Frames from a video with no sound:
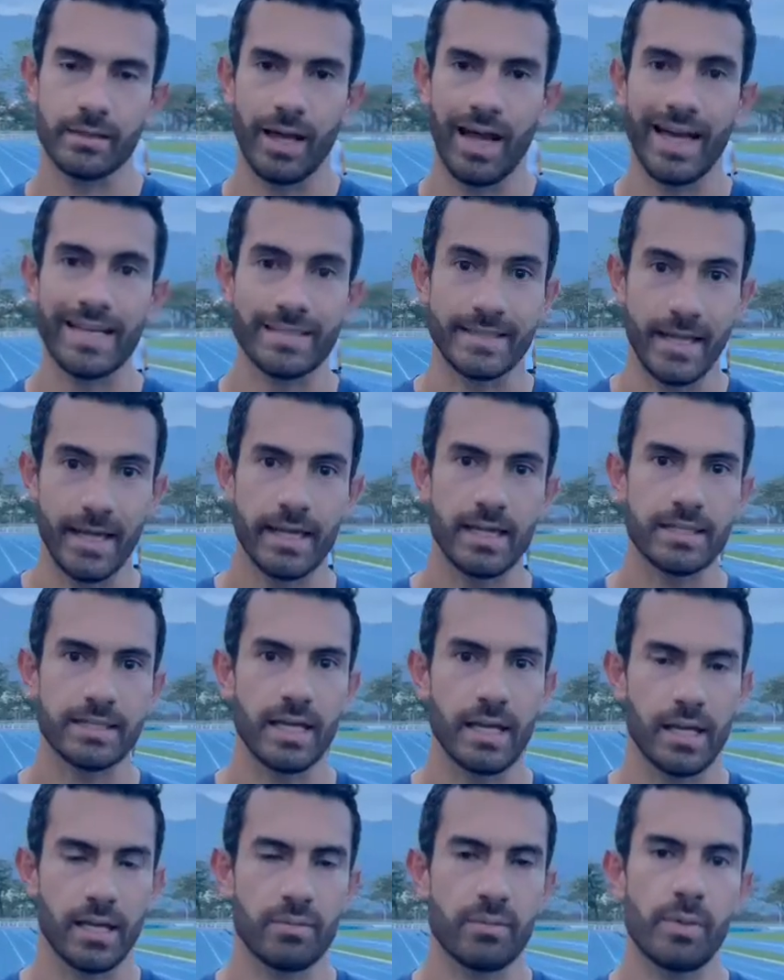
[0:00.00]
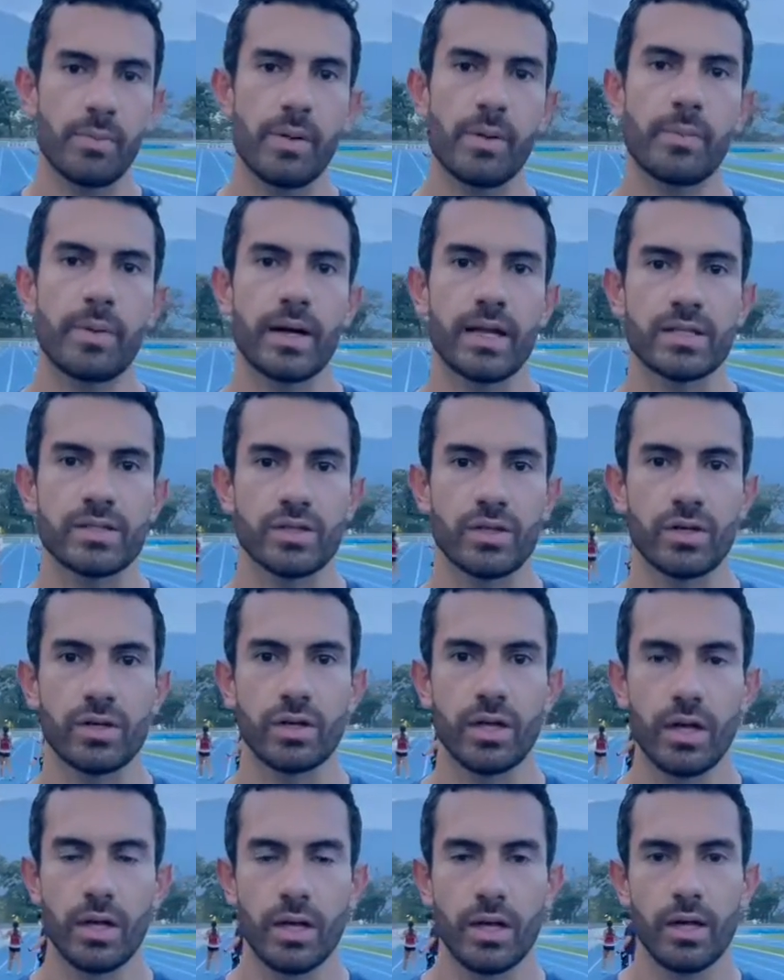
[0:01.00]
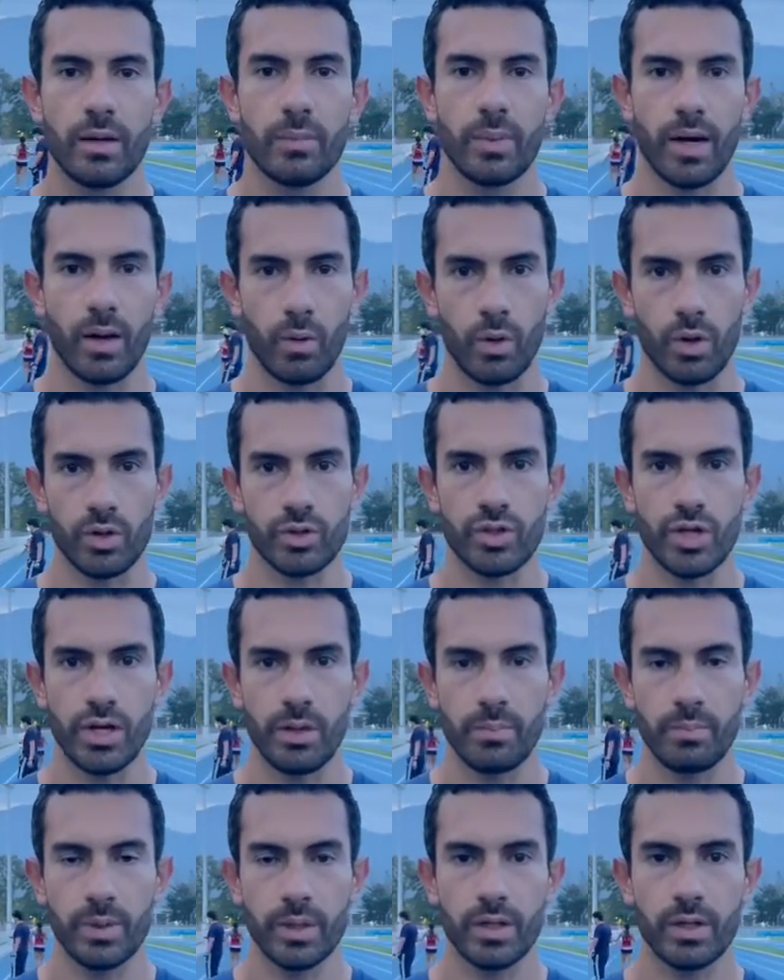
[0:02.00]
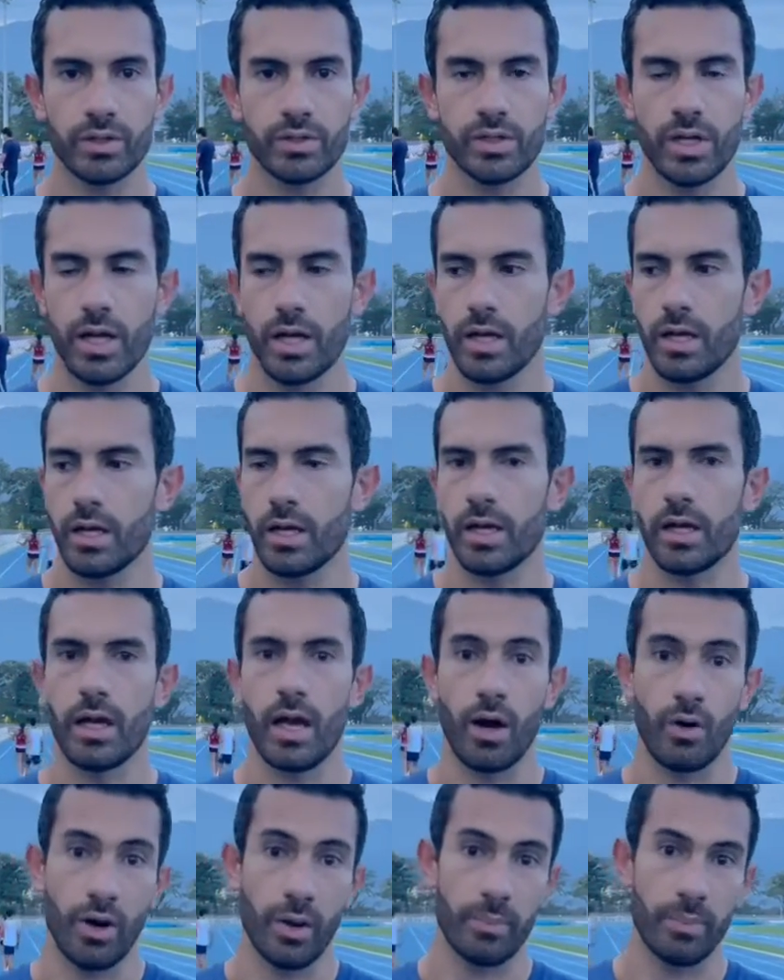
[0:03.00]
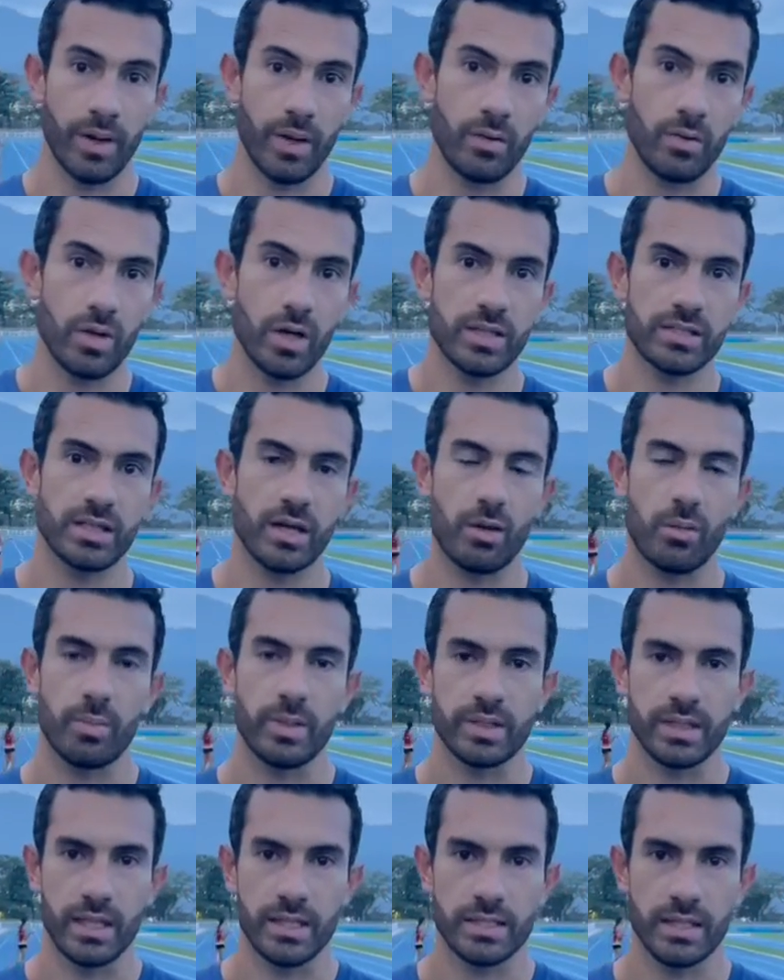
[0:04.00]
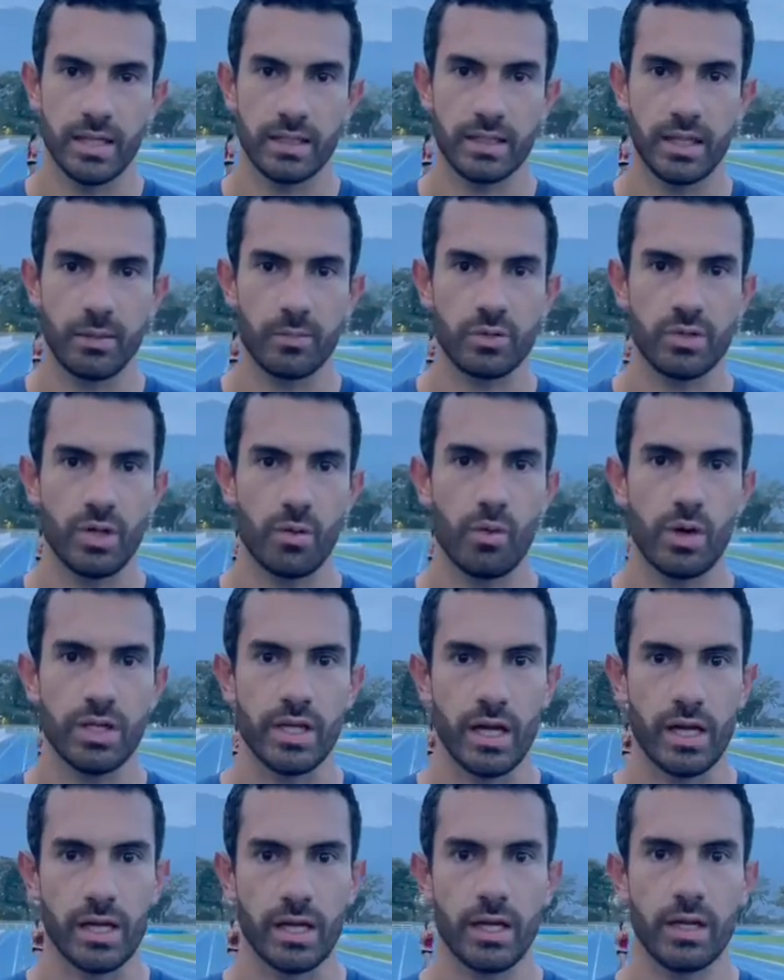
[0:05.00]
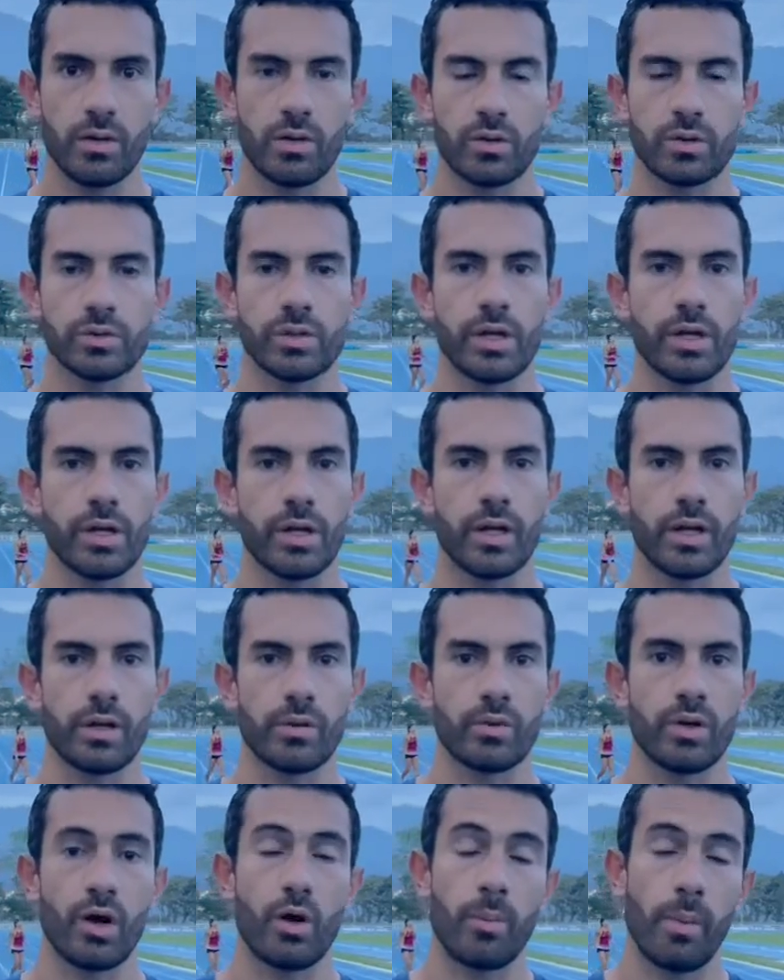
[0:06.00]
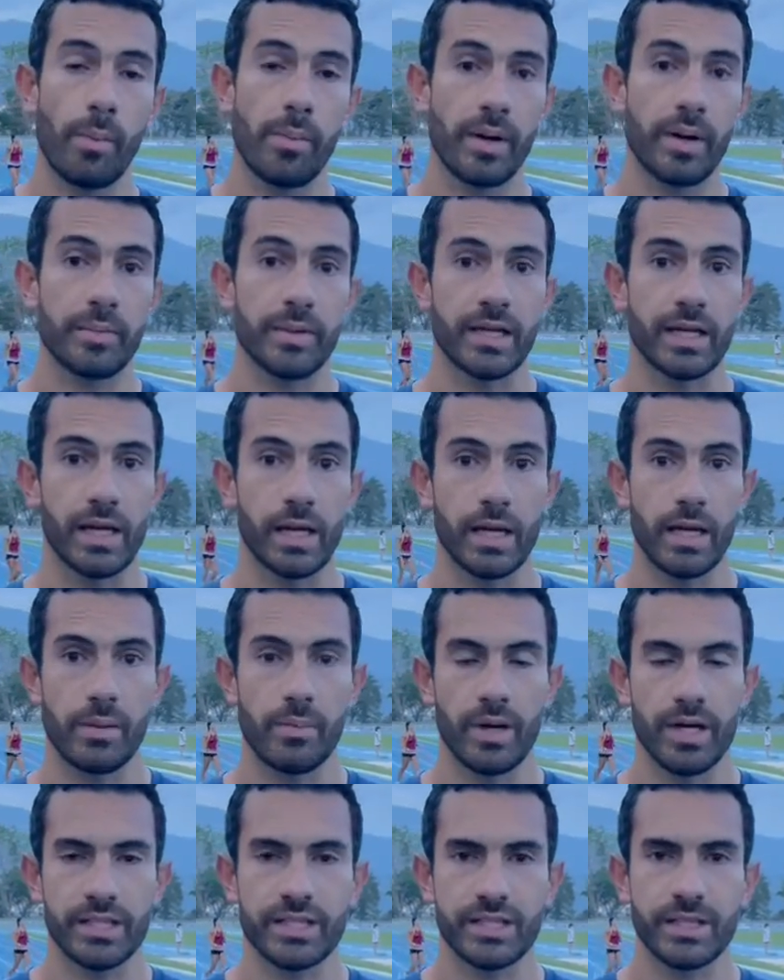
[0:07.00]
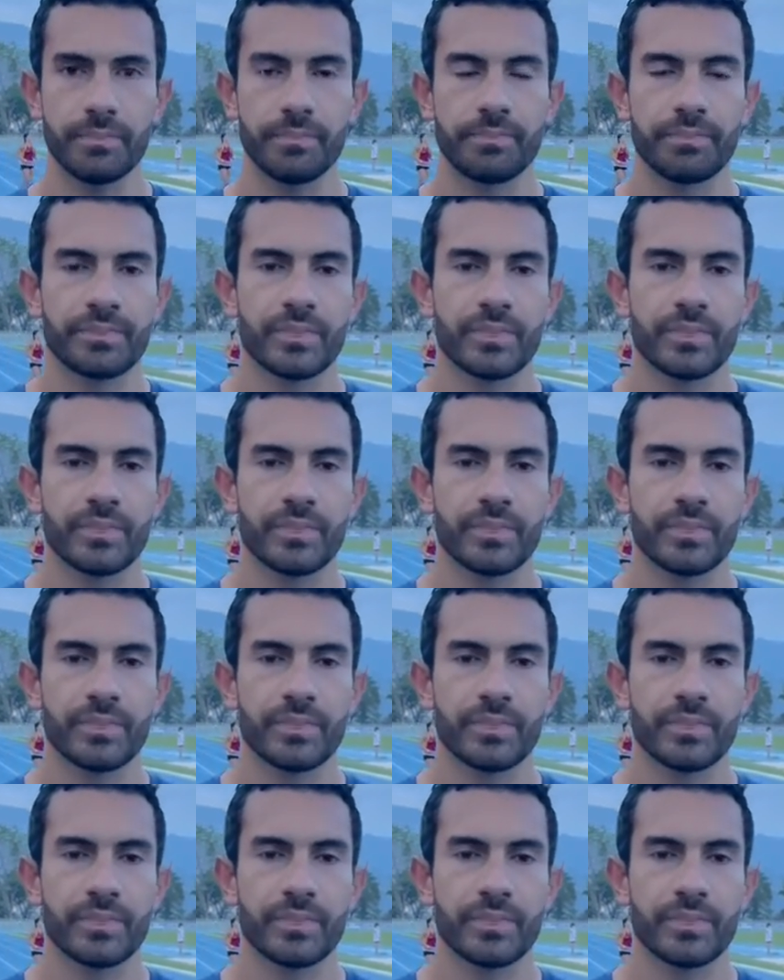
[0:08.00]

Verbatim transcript: hacer y seguir mi preparación para Juegos Olímpicos. Eh, ahora previo a esta competencia que tenemos en Guayaquil, una Copa Panamericana de Marcha.